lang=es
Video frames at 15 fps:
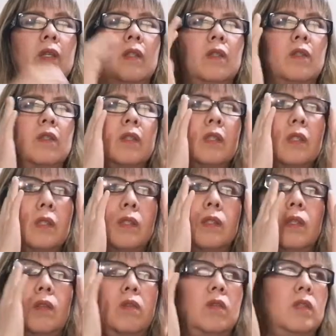Entonces,
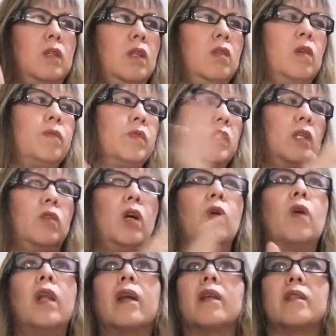este, yo decía, no, pues ya no
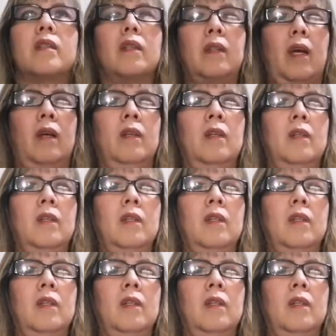hago la receta.